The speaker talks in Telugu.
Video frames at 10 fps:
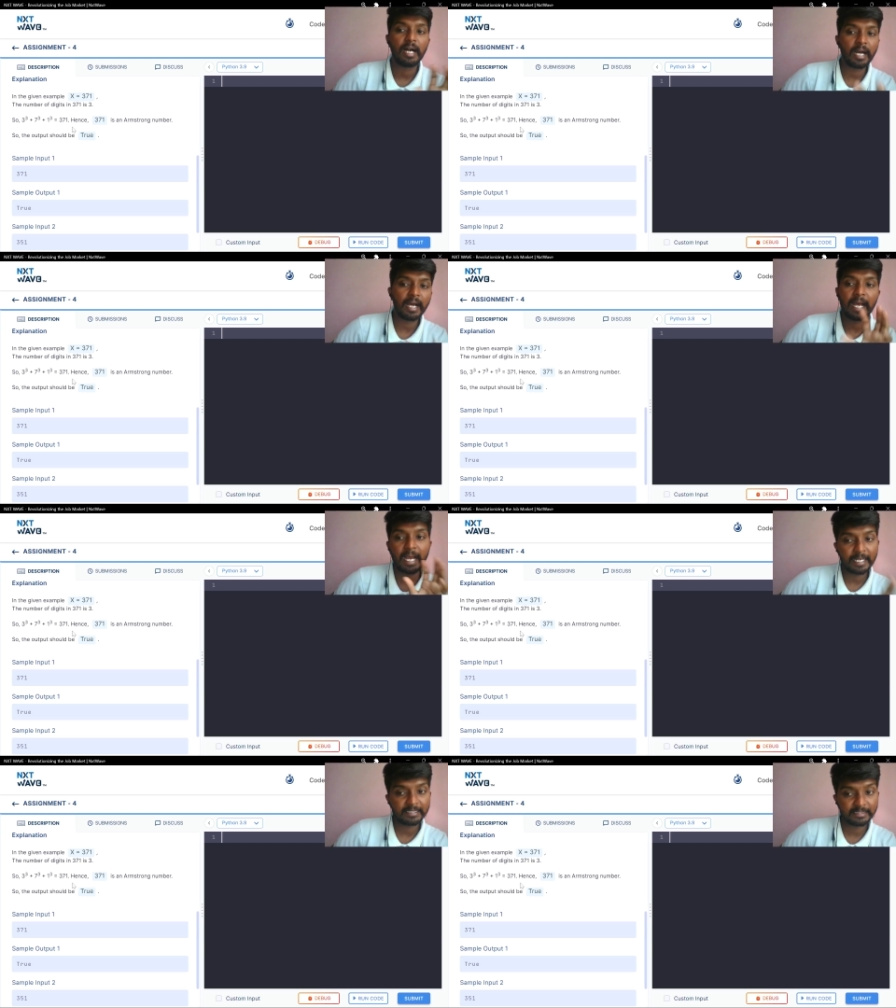ఆ
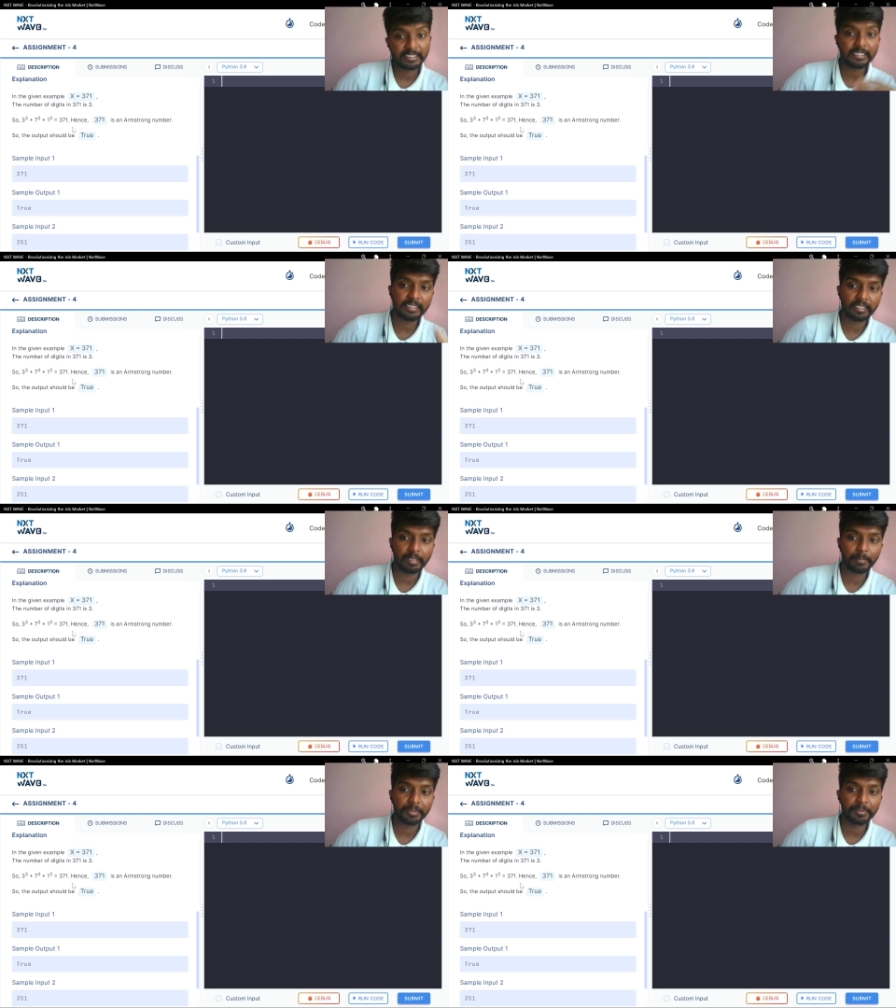యాడ్ చేసిన
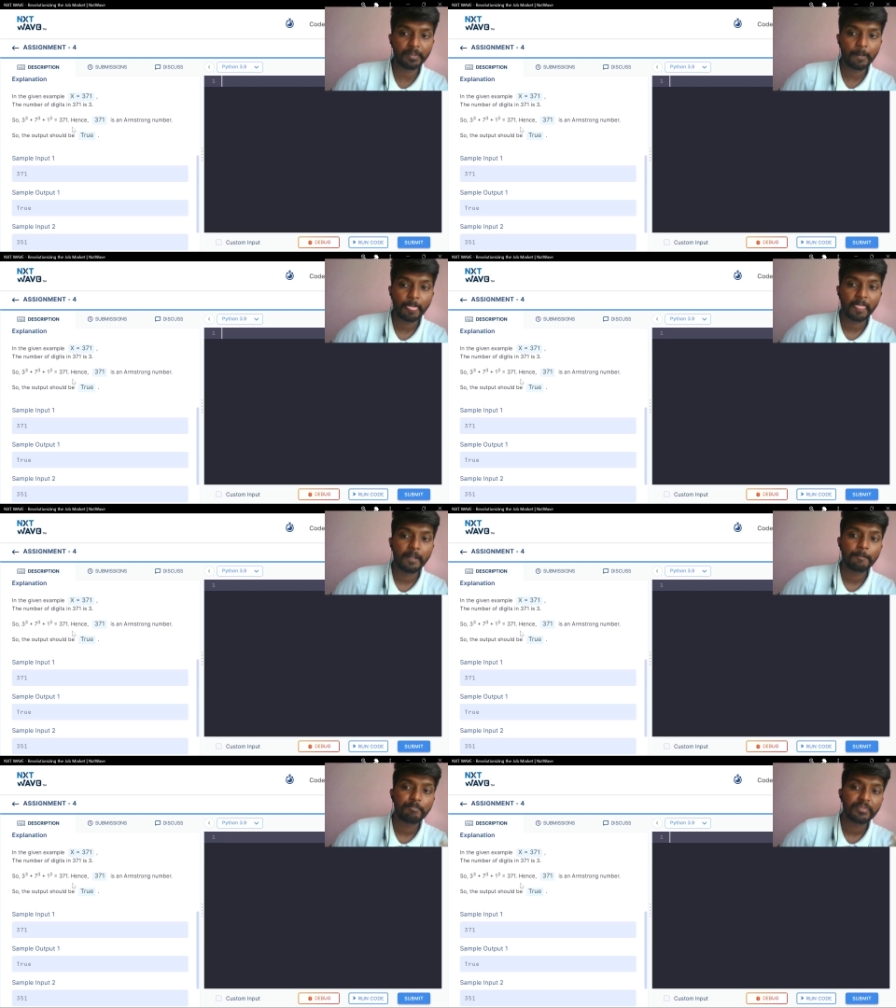నెంబరు
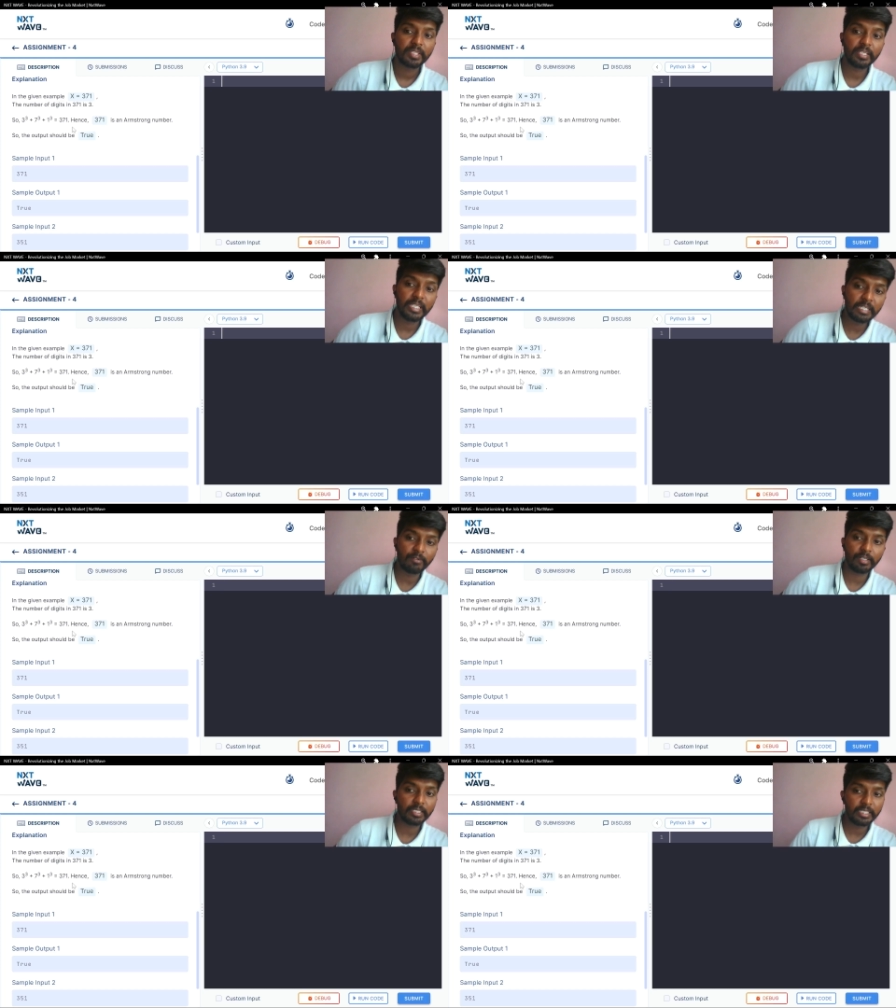
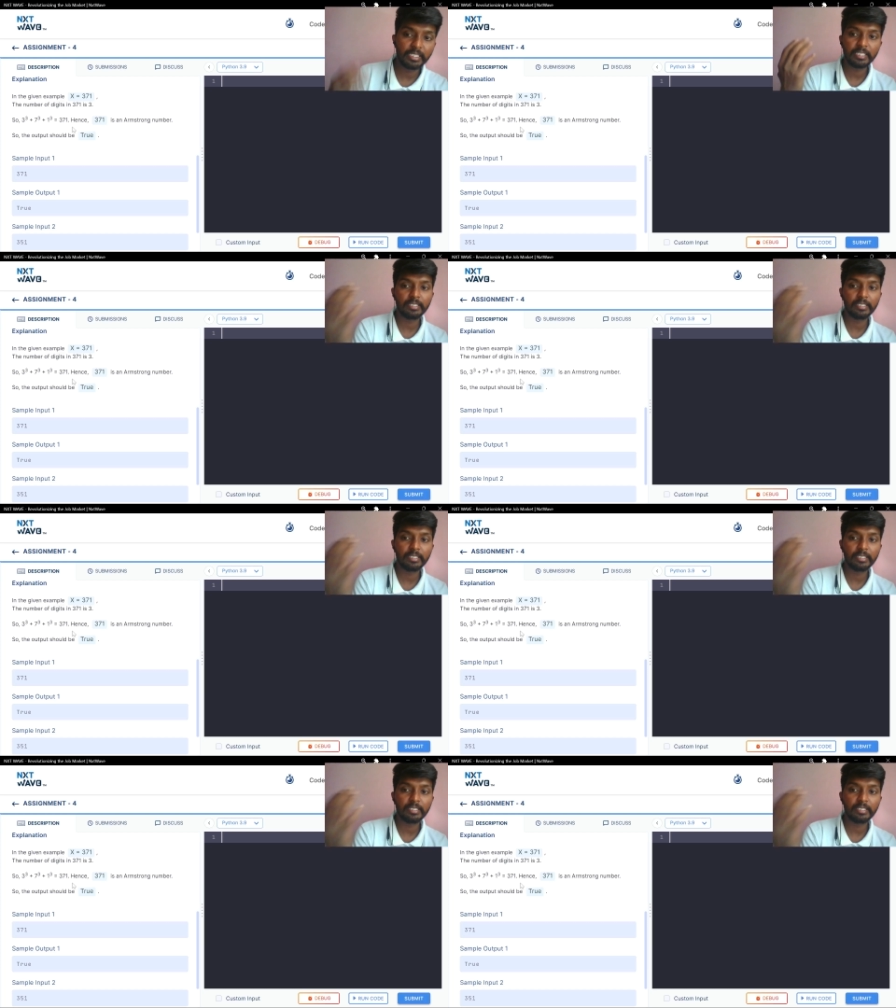ఈక్వల్ ఈ